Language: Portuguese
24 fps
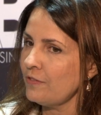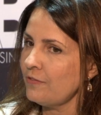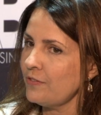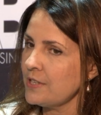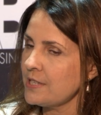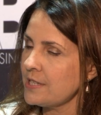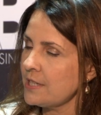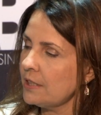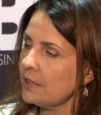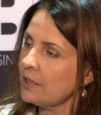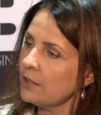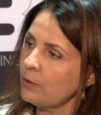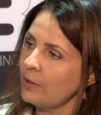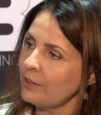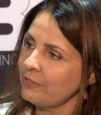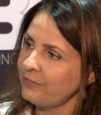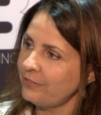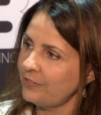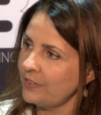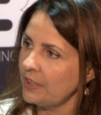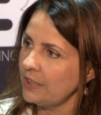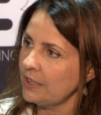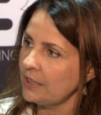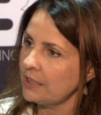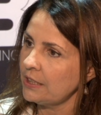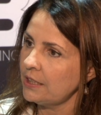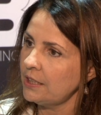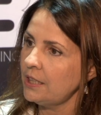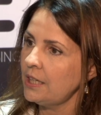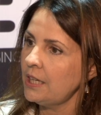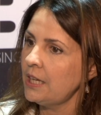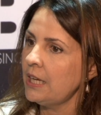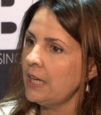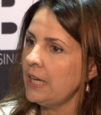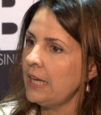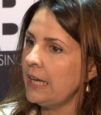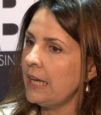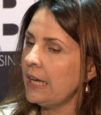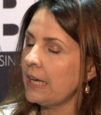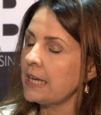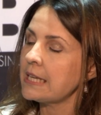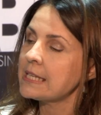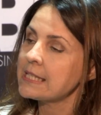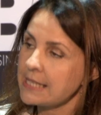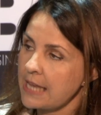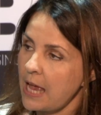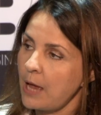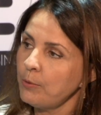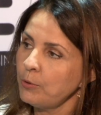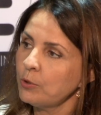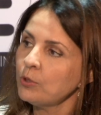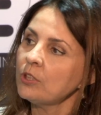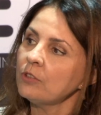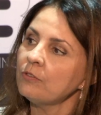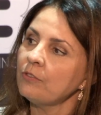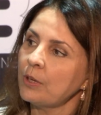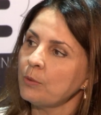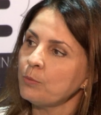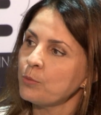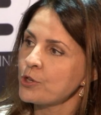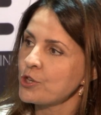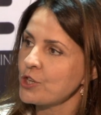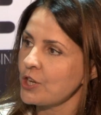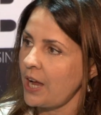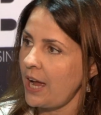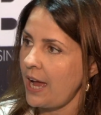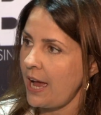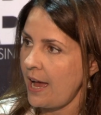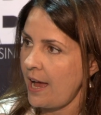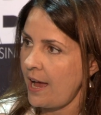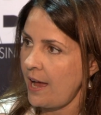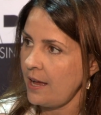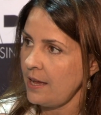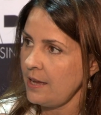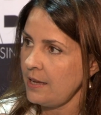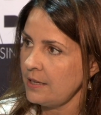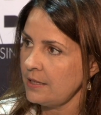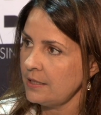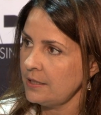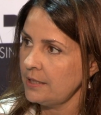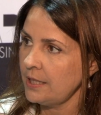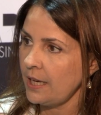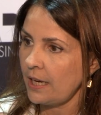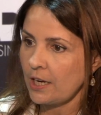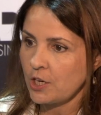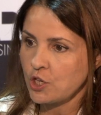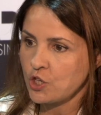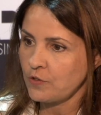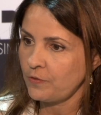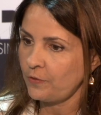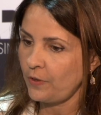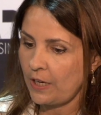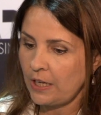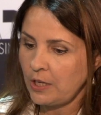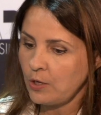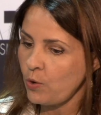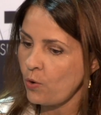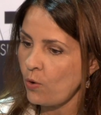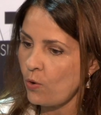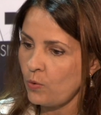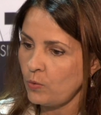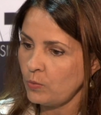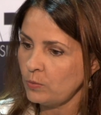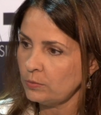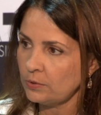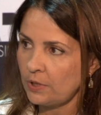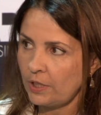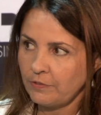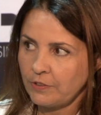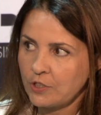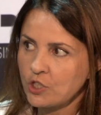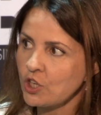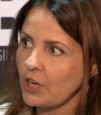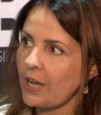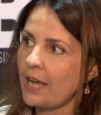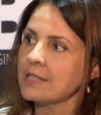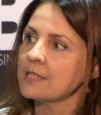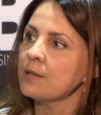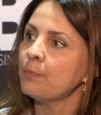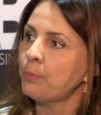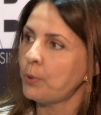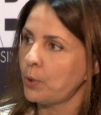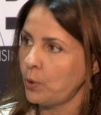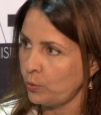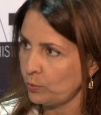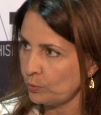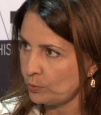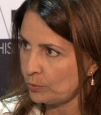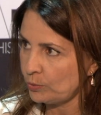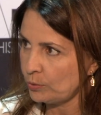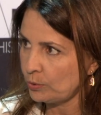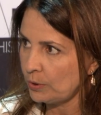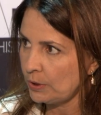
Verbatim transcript: que visitam a feira, elas sabem o que vêm buscar e elas vêm com um dever de casa pronto.